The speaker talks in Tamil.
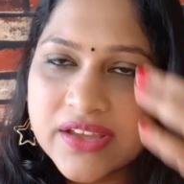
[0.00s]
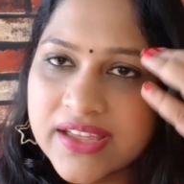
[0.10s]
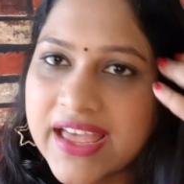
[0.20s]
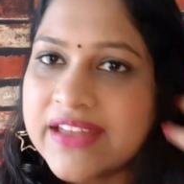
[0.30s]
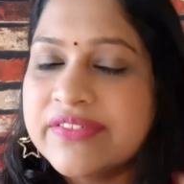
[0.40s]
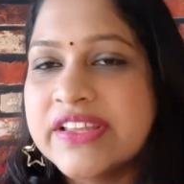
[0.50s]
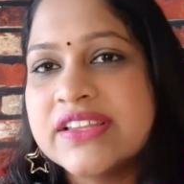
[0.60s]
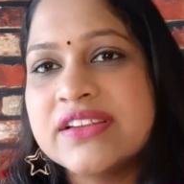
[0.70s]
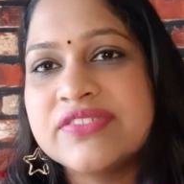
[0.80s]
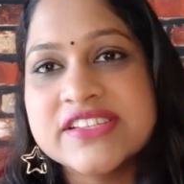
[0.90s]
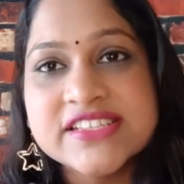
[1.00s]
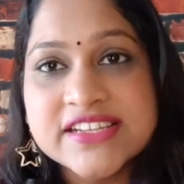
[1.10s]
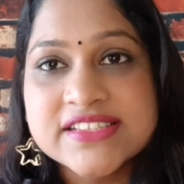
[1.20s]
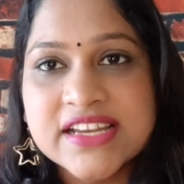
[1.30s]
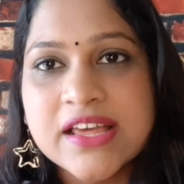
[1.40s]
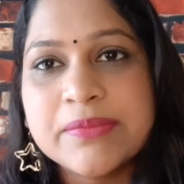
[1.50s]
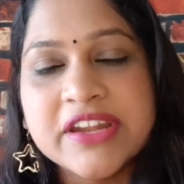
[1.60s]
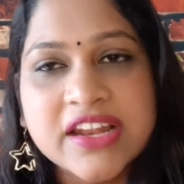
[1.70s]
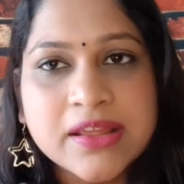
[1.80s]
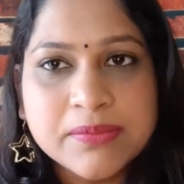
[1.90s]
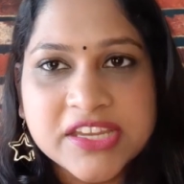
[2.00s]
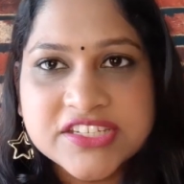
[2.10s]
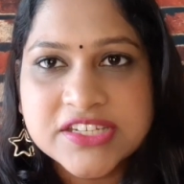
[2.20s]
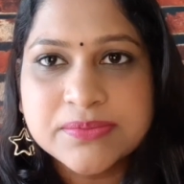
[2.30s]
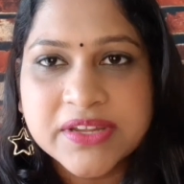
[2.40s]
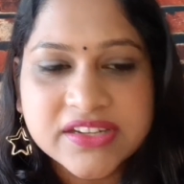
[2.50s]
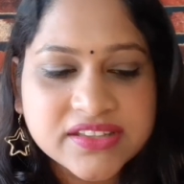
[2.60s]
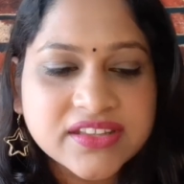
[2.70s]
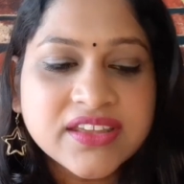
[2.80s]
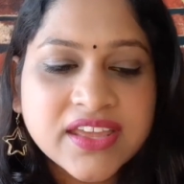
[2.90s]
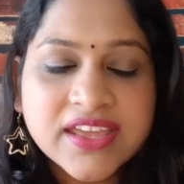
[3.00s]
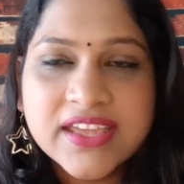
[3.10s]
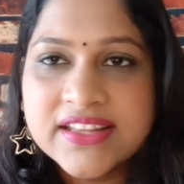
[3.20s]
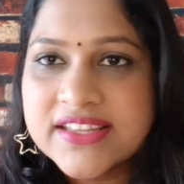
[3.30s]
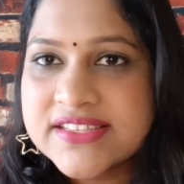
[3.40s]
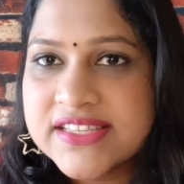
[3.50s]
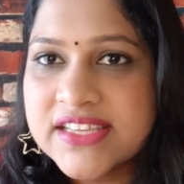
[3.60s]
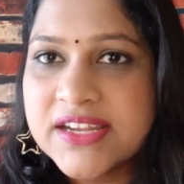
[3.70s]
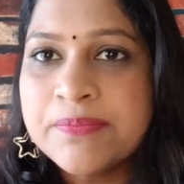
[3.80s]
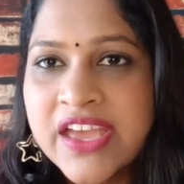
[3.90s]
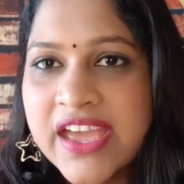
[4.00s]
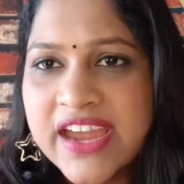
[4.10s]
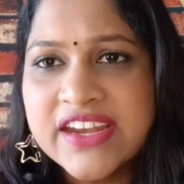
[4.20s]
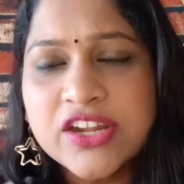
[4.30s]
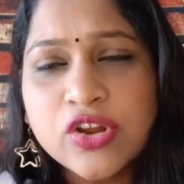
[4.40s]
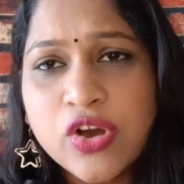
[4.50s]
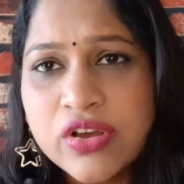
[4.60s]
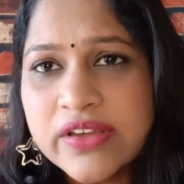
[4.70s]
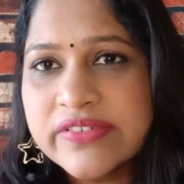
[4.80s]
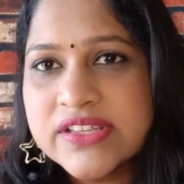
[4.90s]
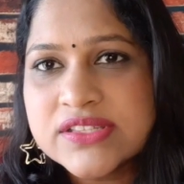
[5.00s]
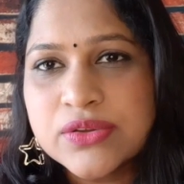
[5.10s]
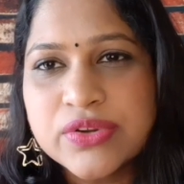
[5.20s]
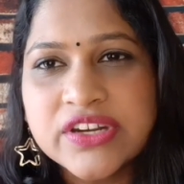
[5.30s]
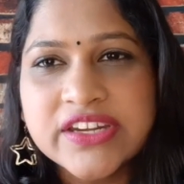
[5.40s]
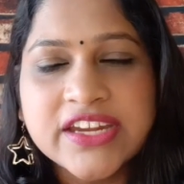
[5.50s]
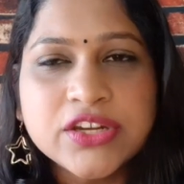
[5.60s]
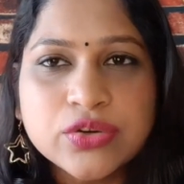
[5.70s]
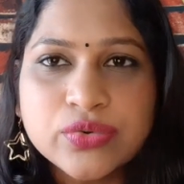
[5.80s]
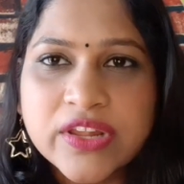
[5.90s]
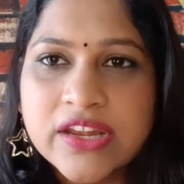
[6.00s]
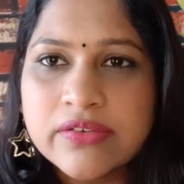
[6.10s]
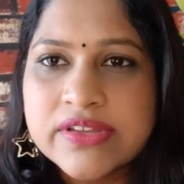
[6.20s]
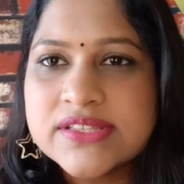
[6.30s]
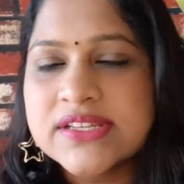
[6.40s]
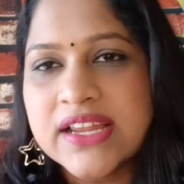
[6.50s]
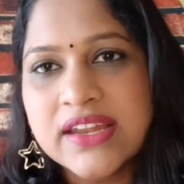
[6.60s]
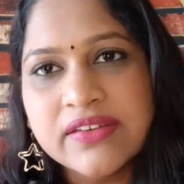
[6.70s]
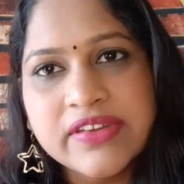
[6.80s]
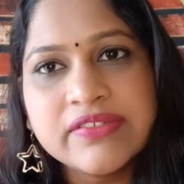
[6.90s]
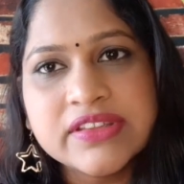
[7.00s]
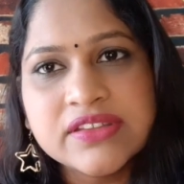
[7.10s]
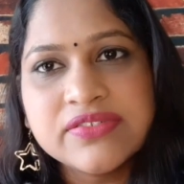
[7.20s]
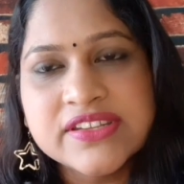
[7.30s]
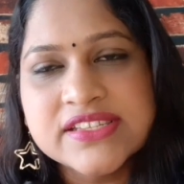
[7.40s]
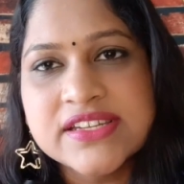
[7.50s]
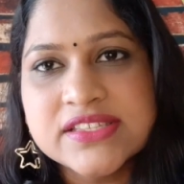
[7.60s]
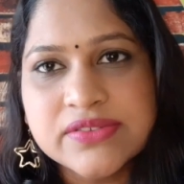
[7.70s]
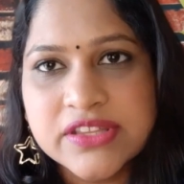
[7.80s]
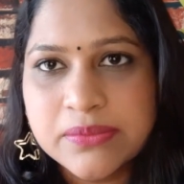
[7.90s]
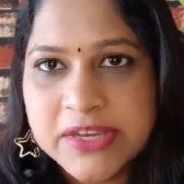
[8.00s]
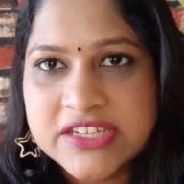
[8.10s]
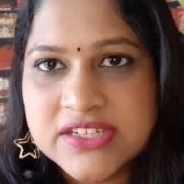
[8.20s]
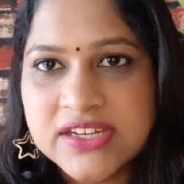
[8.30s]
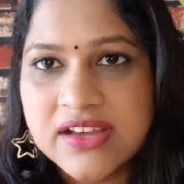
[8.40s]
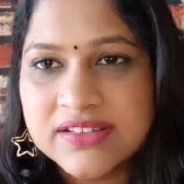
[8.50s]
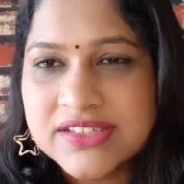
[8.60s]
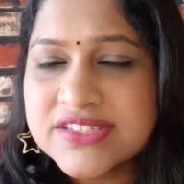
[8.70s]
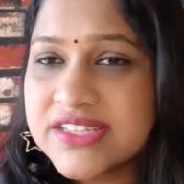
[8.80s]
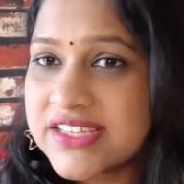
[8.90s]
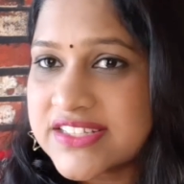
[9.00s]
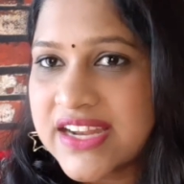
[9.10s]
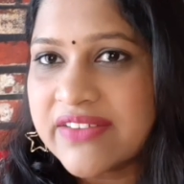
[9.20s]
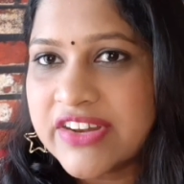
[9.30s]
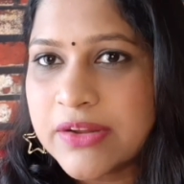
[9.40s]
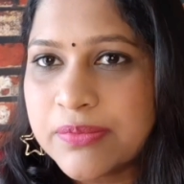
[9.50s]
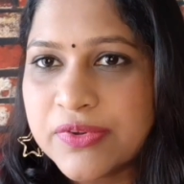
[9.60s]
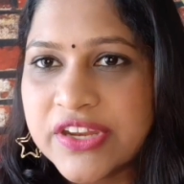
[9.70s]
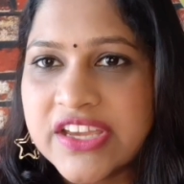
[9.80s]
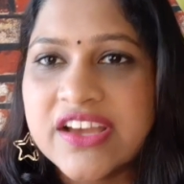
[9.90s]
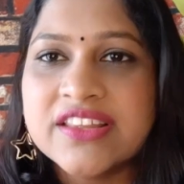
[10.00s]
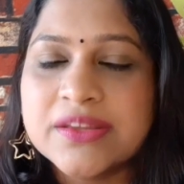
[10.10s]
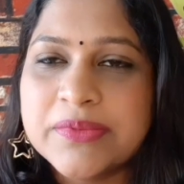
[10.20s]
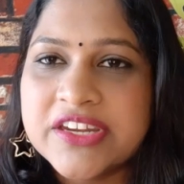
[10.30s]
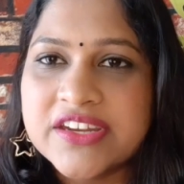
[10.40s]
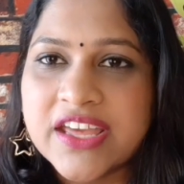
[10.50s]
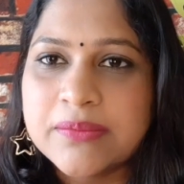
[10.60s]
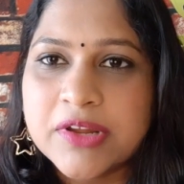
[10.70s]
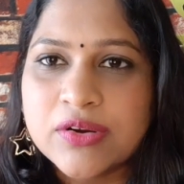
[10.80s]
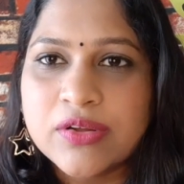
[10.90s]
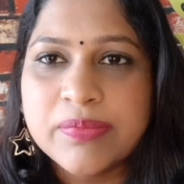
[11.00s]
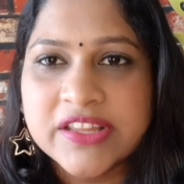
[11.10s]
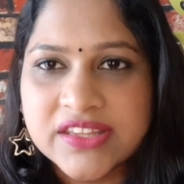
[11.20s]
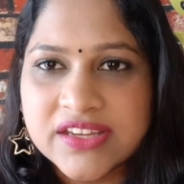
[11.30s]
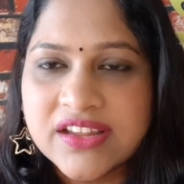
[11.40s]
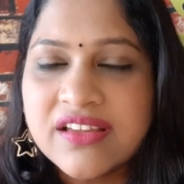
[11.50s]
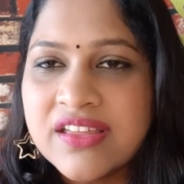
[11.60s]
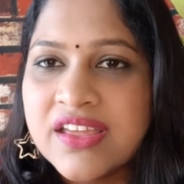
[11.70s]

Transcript: ஹேர் uh, வந்து ஃப்ரிஸ்னஸ் இல்லாமல் நல்லா மெயின்டைன் பண்ணுது இந்த சீரம் அண்டு லாங் ஹவர்ஸ்க்கு ஒரு டென் டு டுவெல் ஹவர்ஸ் நல்லாவே வந்து ஃப்ரிஸ்னஸ் வந்து மெயின்டைன் ஆகுது நீங்கள் ட்ராவலில் போகிறீங்க அந்த மாதிரி டைமில் கூட பார்த்திங்கன்னா